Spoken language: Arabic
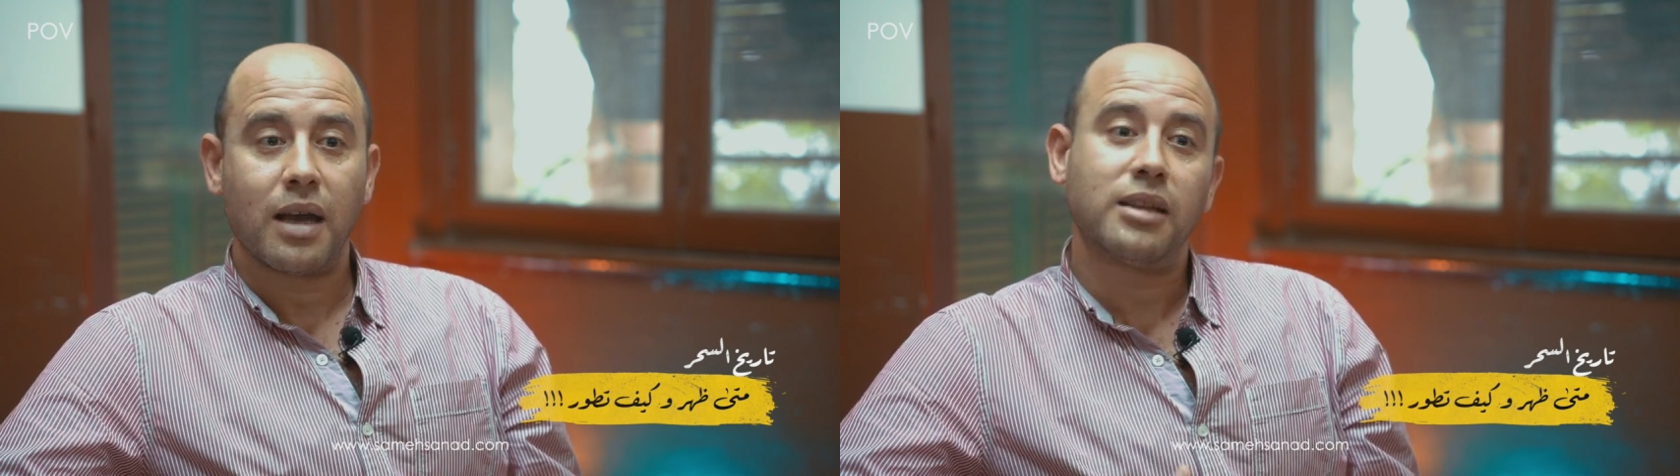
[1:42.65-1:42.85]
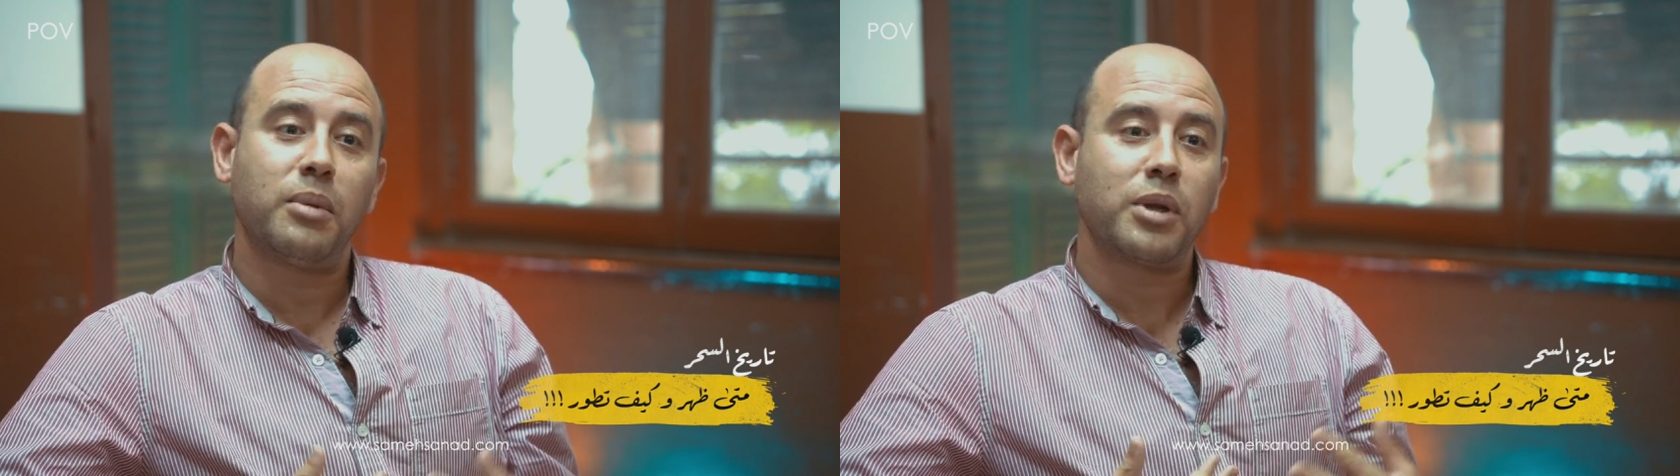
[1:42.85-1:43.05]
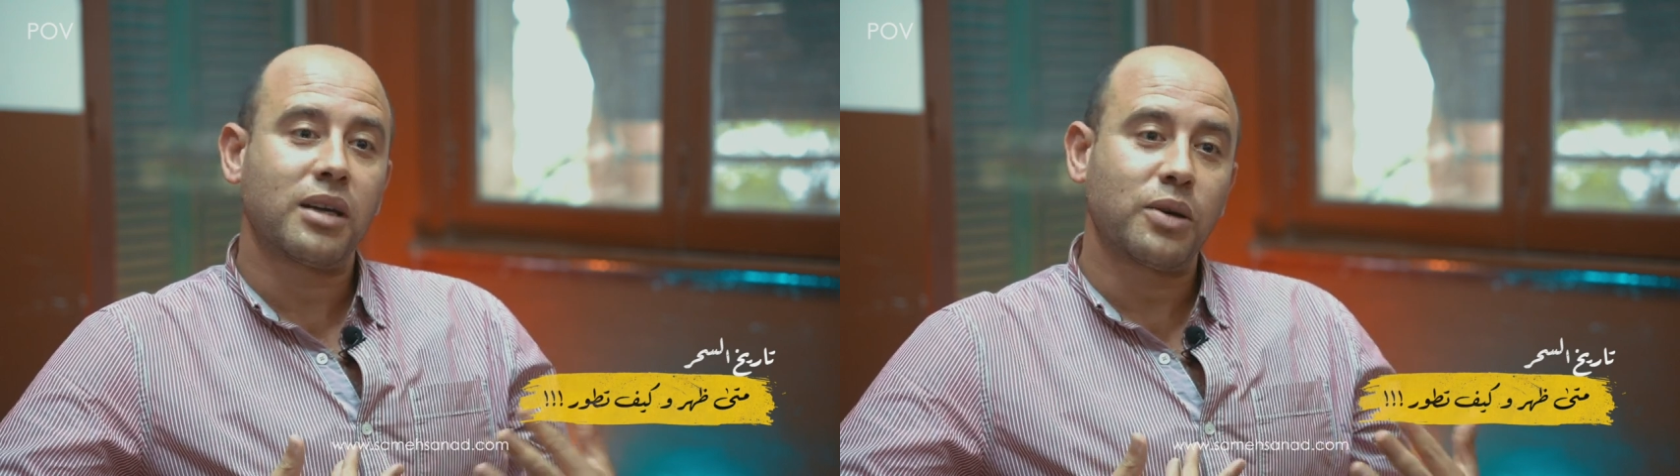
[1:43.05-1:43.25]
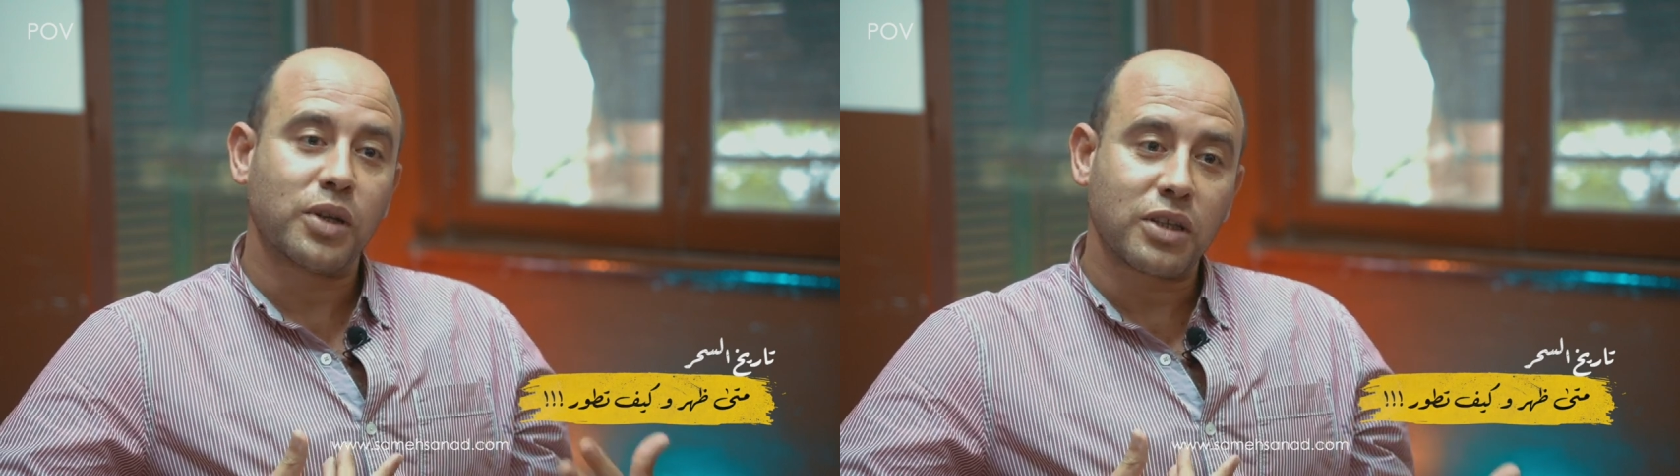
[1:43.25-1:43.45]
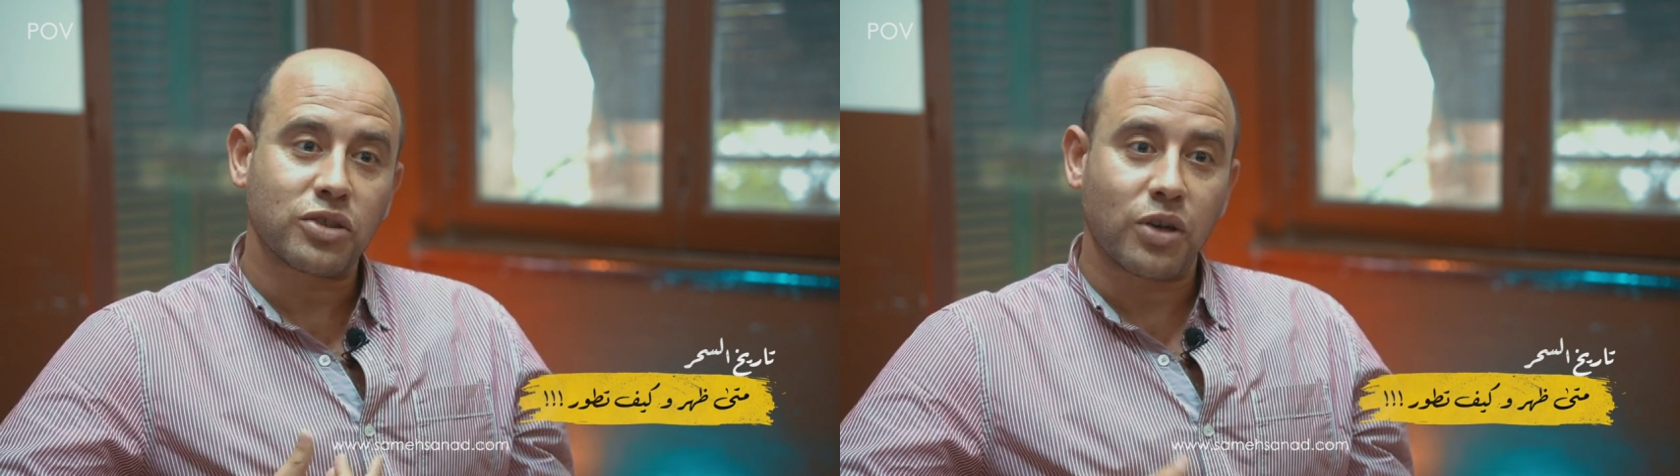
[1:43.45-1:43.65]
اداه من
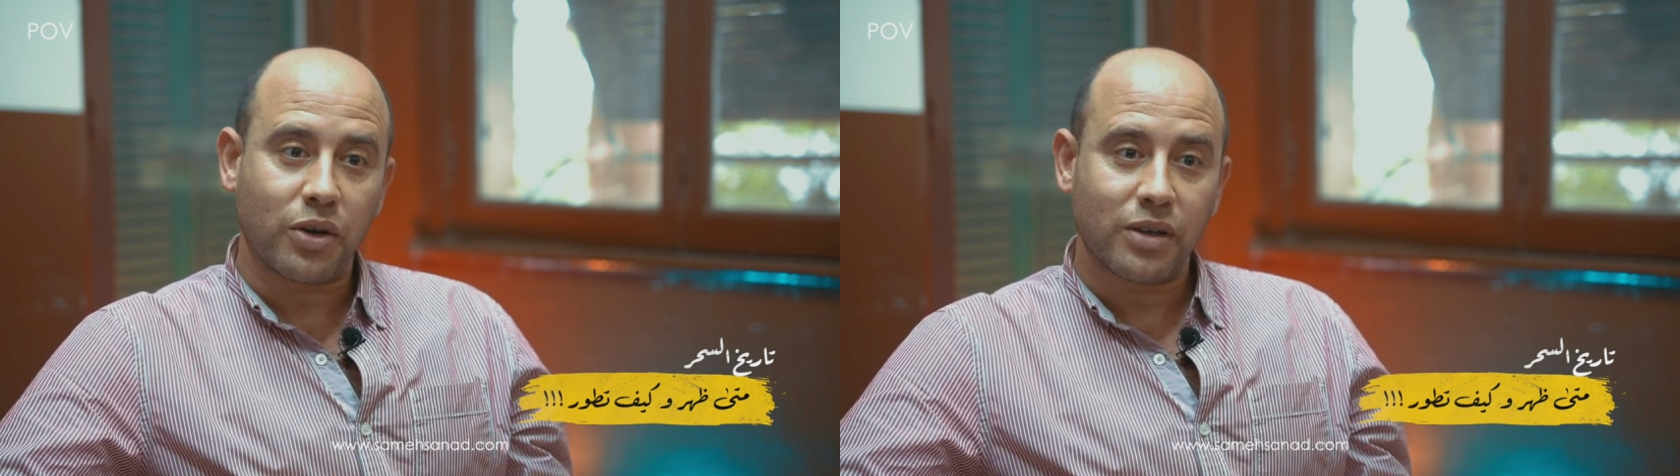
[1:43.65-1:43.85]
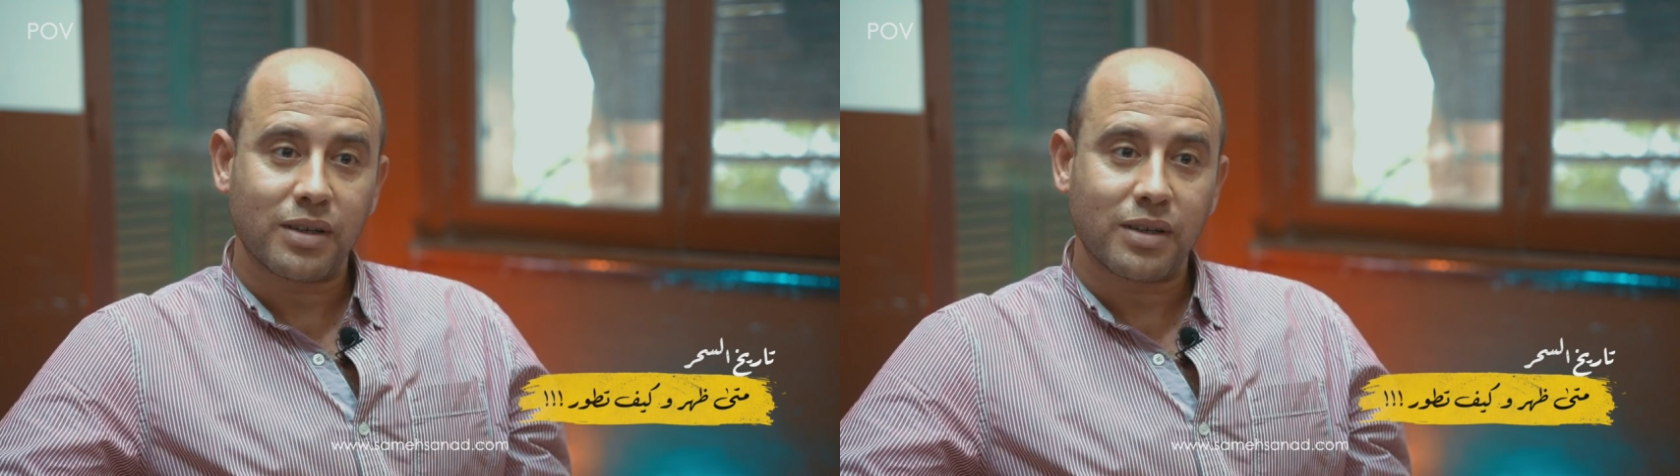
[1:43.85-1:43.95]
ادوات الشر